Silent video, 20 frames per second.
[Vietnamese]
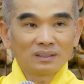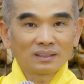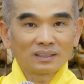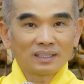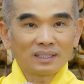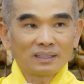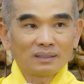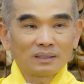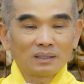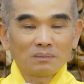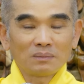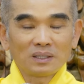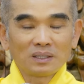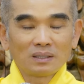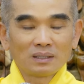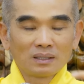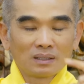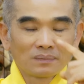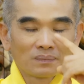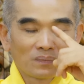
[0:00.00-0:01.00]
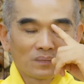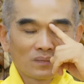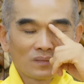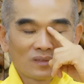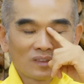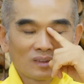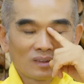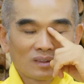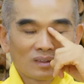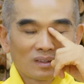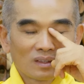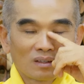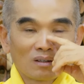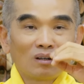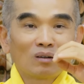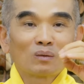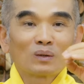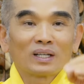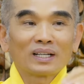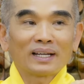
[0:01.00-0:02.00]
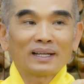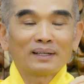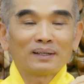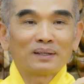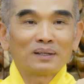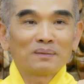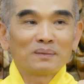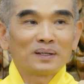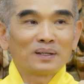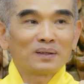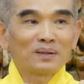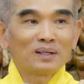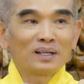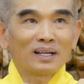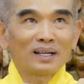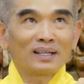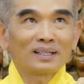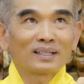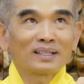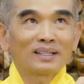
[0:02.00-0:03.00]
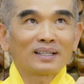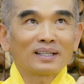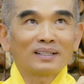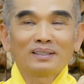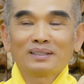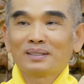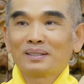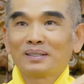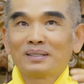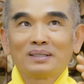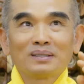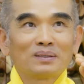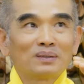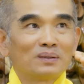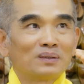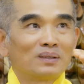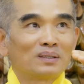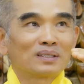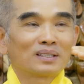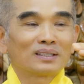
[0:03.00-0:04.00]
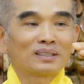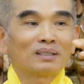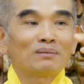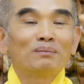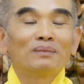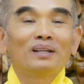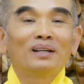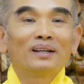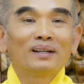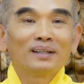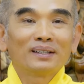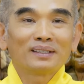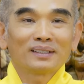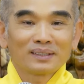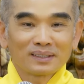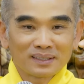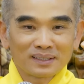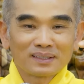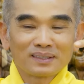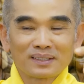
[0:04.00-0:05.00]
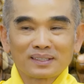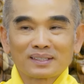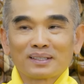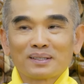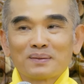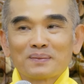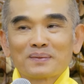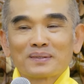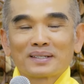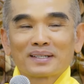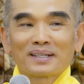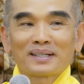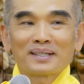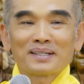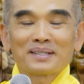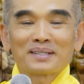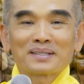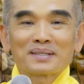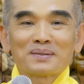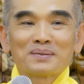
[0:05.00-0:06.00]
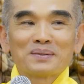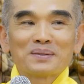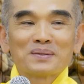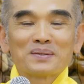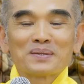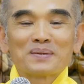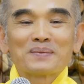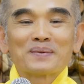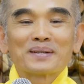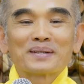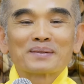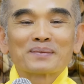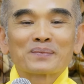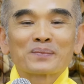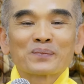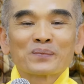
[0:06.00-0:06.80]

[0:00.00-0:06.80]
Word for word: Thì cái này là mình có một cái ngày nào đó mình nói lại cái cảnh giới của cái tâm linh á, sẽ đụng tới cái này sâu vui lắm rồi.